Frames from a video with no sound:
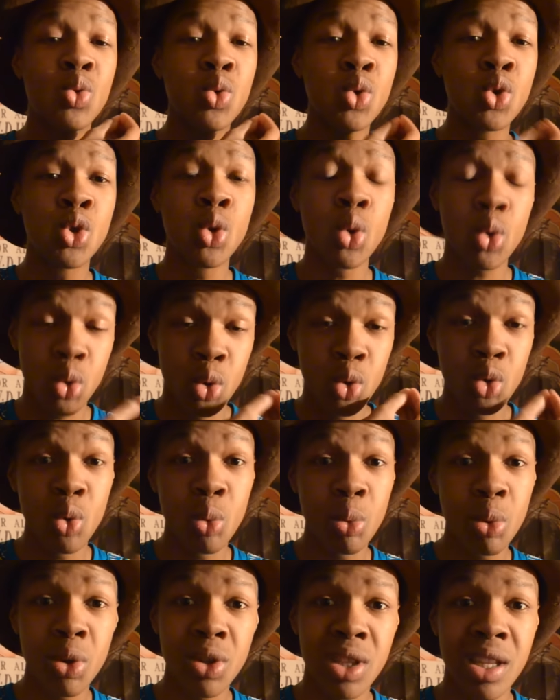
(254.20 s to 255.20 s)
toujours de
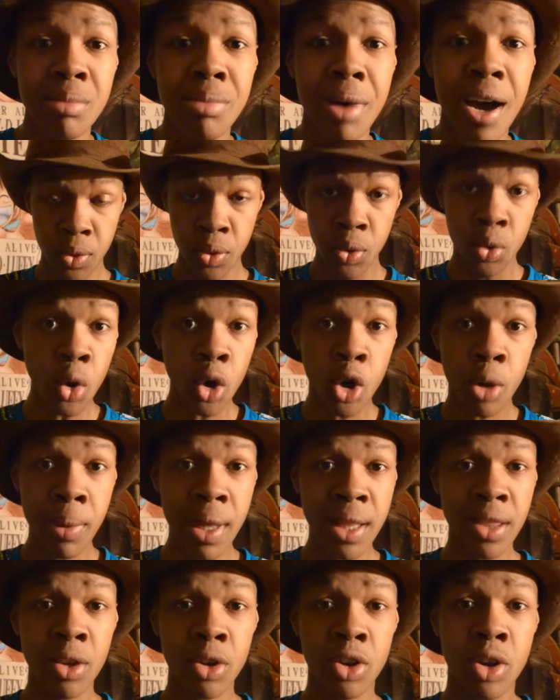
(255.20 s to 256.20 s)
nombreux débats. Donc
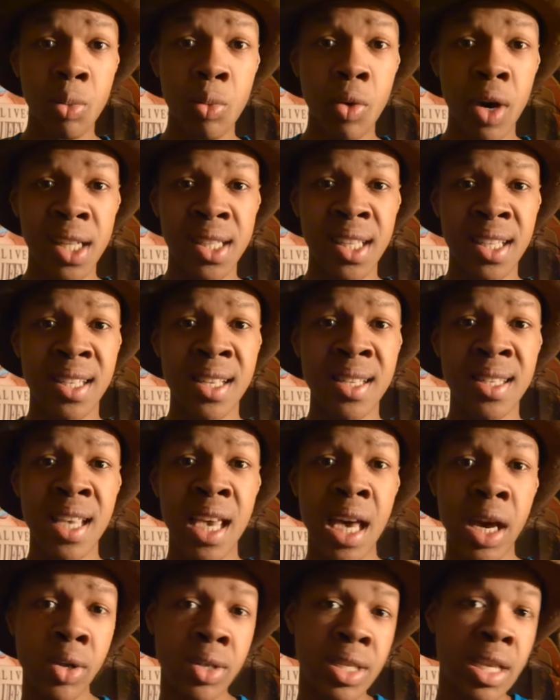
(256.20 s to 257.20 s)
maintenant que Murata Sensei
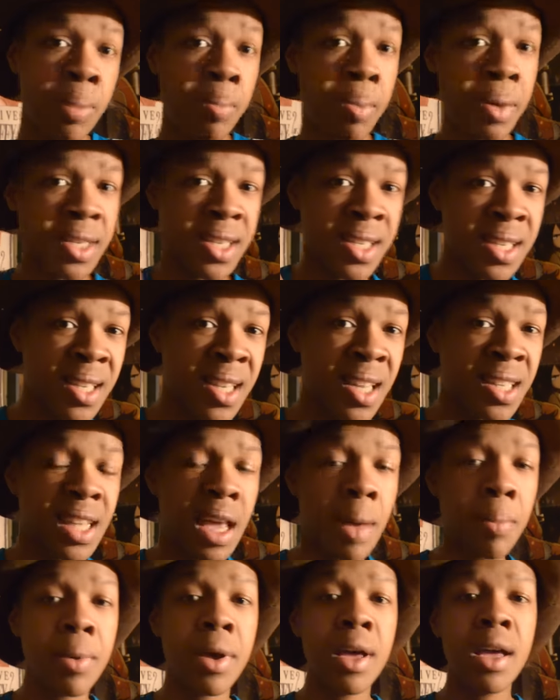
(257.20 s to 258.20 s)
a réussi à passer cette
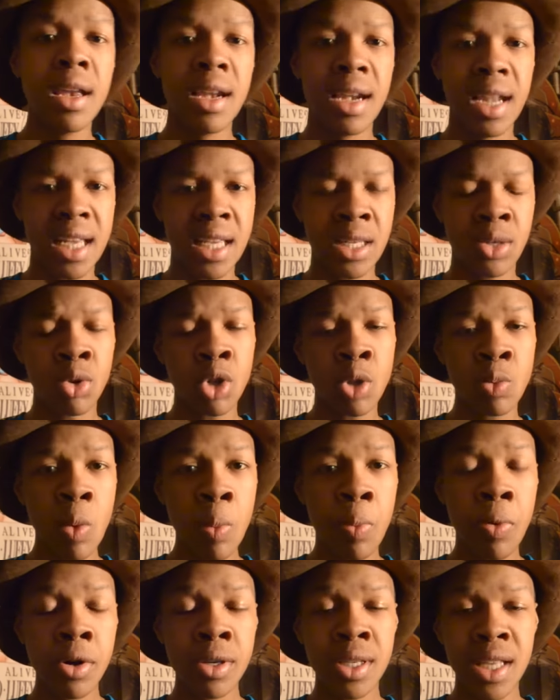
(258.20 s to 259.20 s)
étape, la question que je me
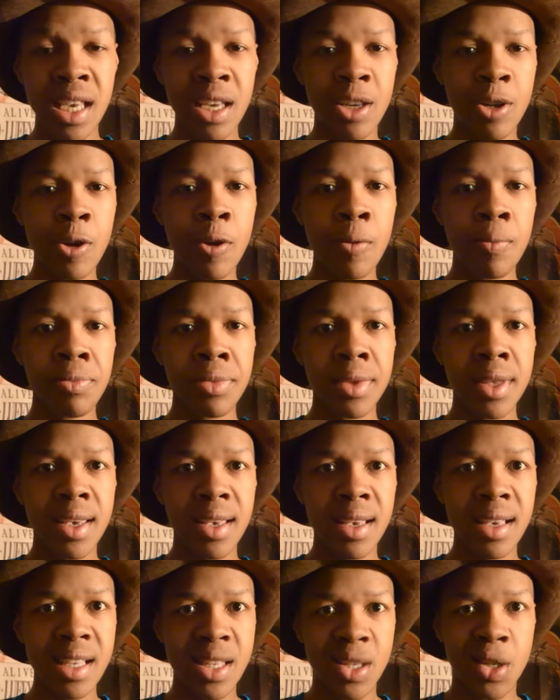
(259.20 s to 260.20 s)
pose est que
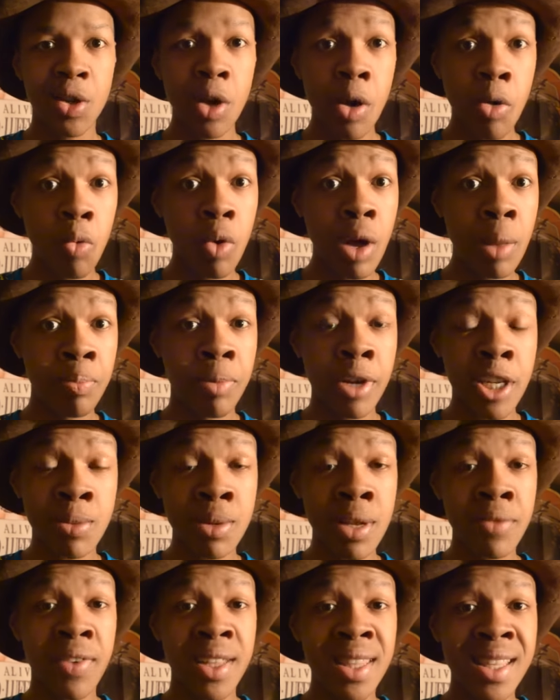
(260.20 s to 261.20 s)
est-ce que One Punch
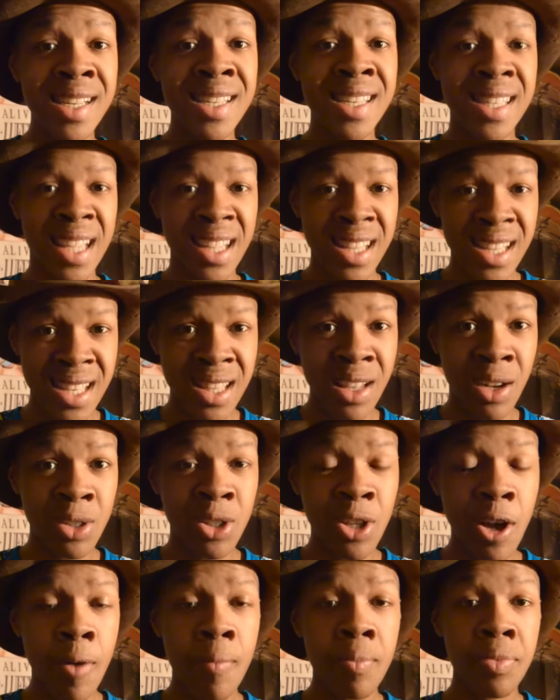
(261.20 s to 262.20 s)
Man va-t-il s'éterniser dans le
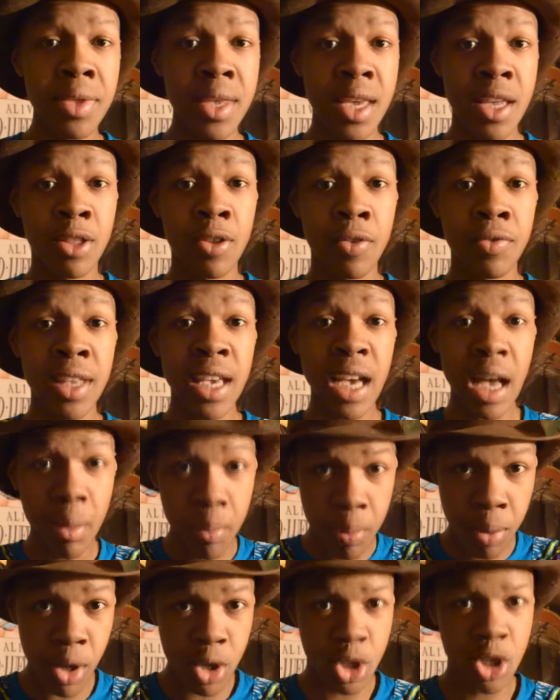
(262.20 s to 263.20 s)
temps et devenir un
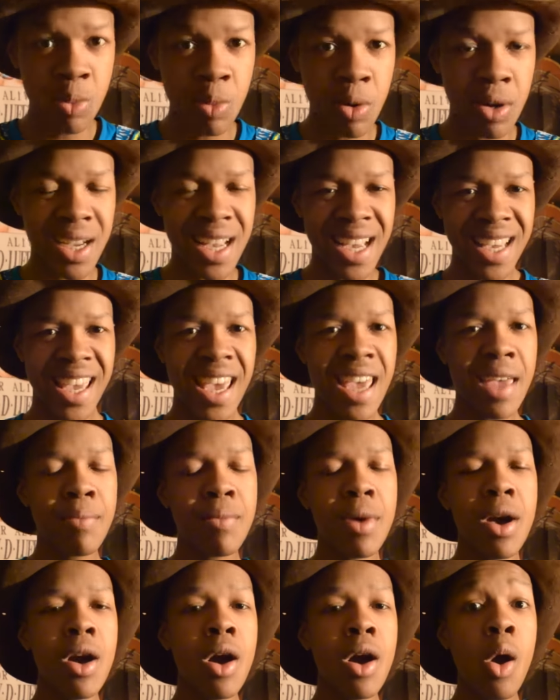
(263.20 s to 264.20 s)
boss du manga game
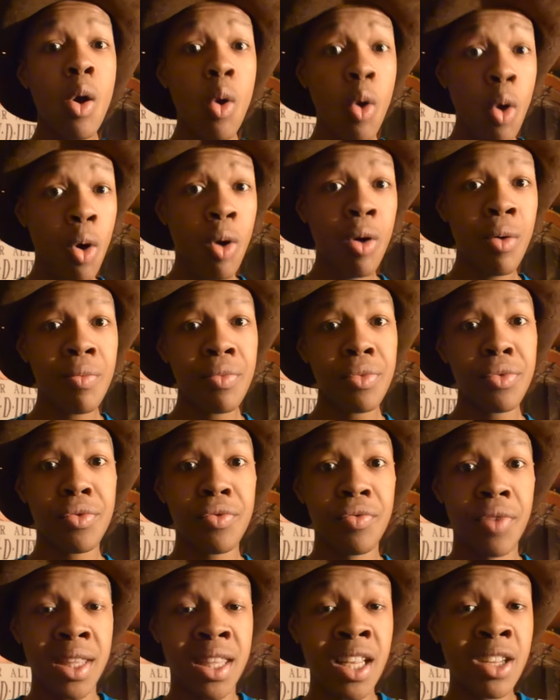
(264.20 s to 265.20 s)
ou
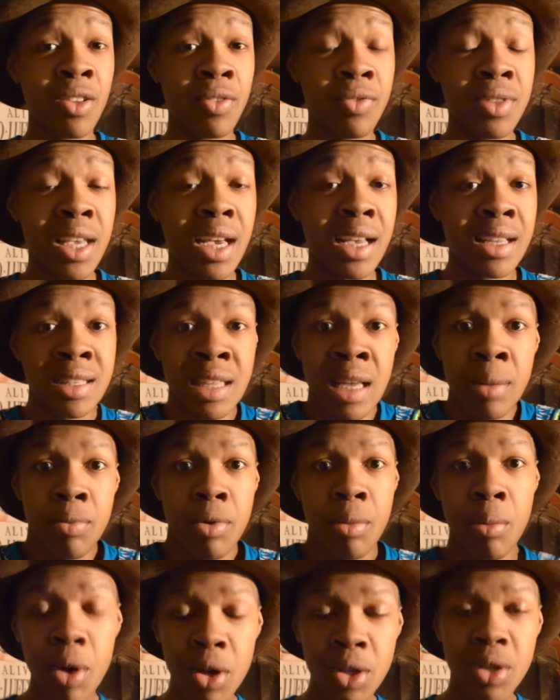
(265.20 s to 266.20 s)
va-t-il devenir un
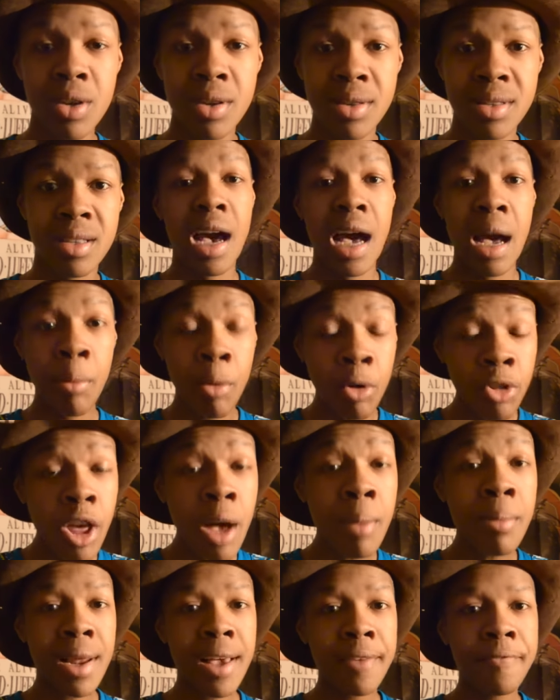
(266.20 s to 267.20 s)
simple mangueuse À mon
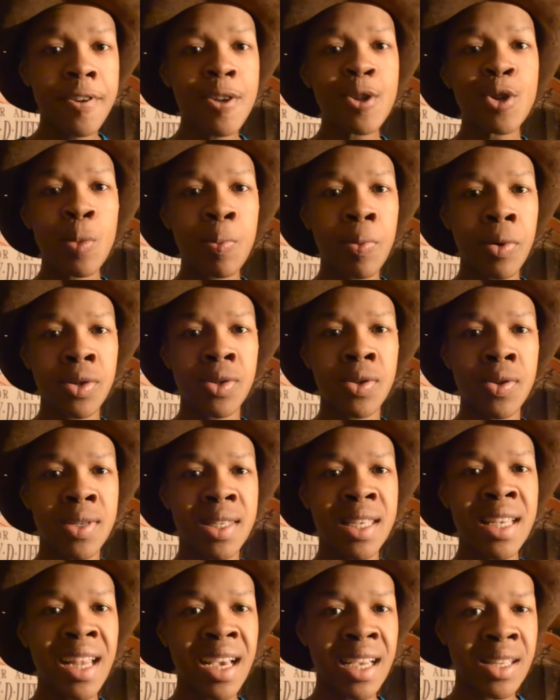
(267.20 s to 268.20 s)
humble avis, je pense que
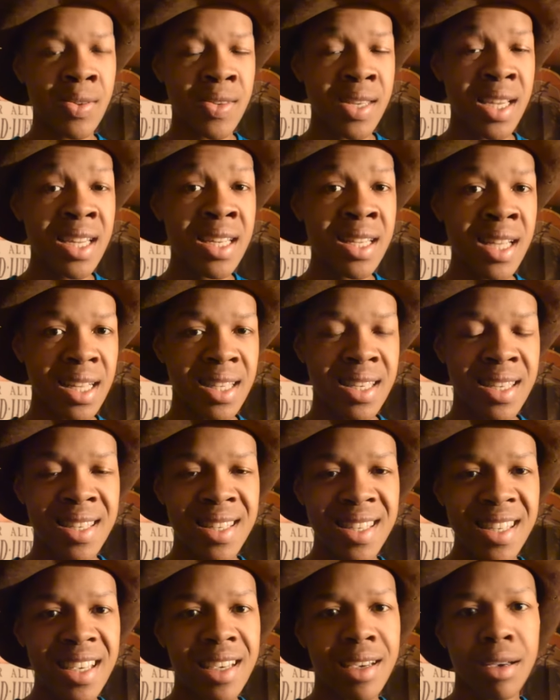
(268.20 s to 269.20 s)
s'il reste sur sa ligne
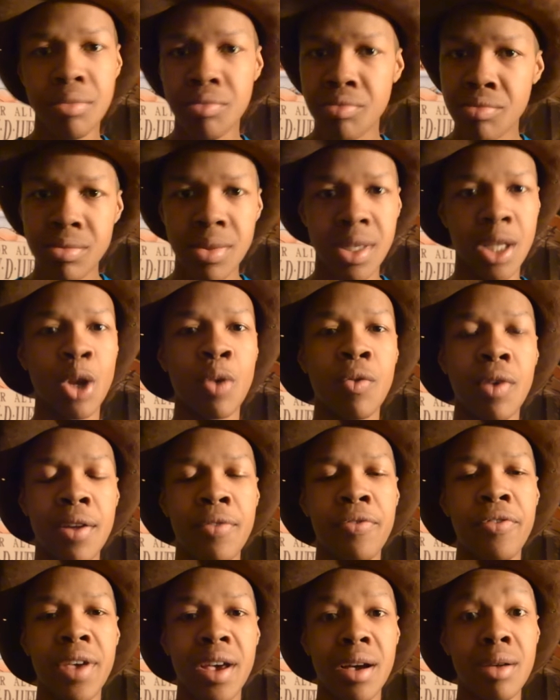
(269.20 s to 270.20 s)
artistique, ça devrait le
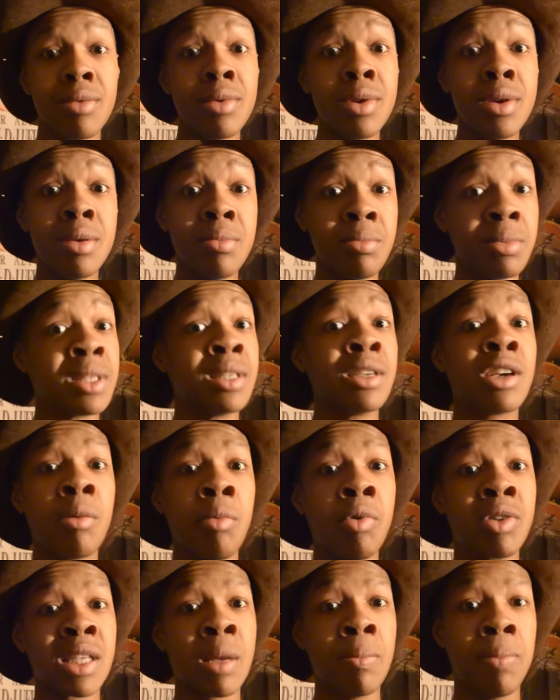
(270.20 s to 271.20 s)
faire. Mais s'il
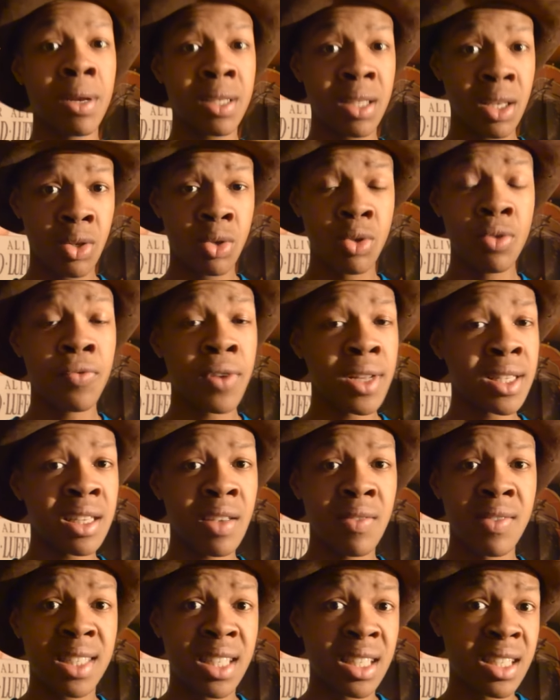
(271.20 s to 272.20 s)
commence à partir sur du
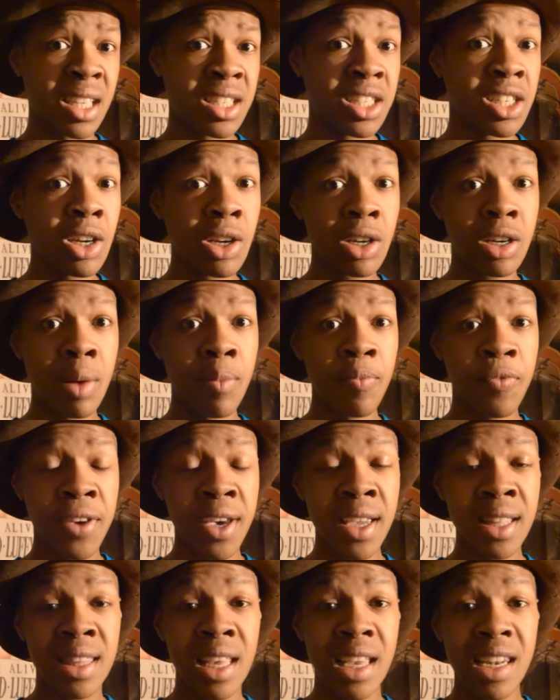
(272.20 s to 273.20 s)
service exagéré comme
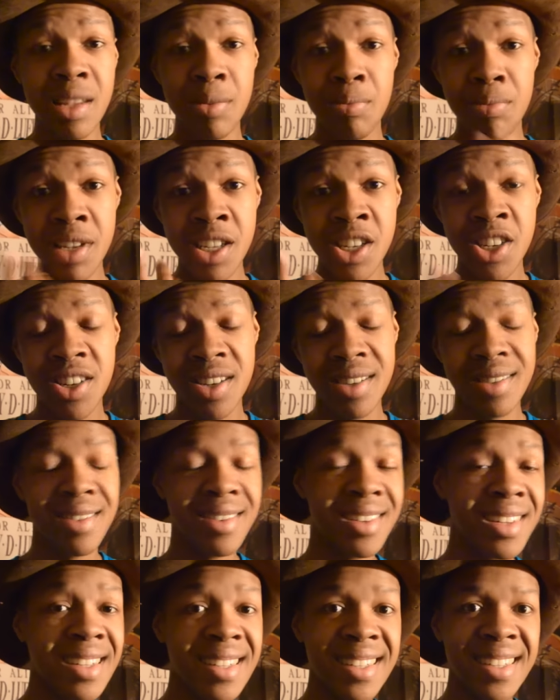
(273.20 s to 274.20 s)
Fairy Tail et Bleach, euh,
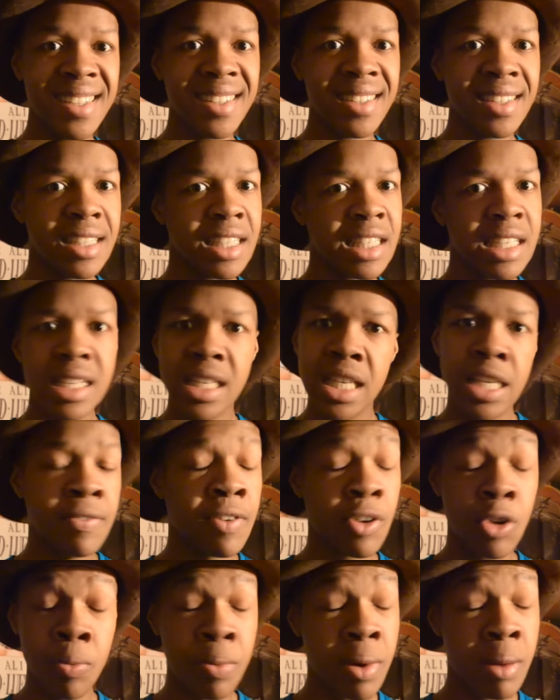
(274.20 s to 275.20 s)
il
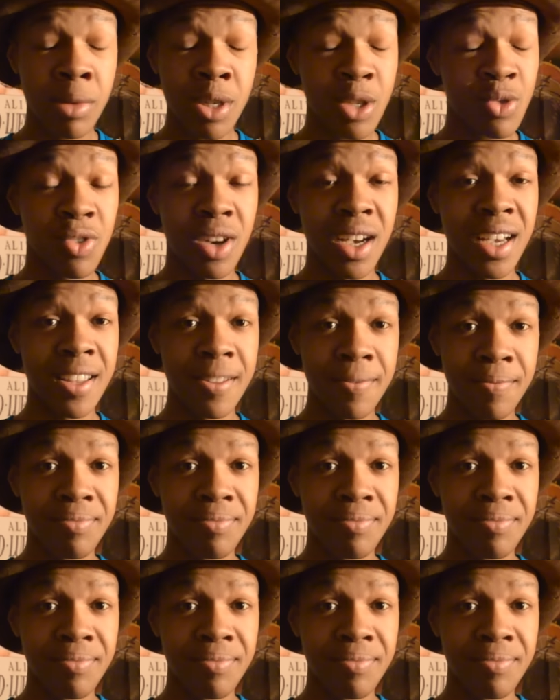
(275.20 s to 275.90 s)
va complètement se foirer.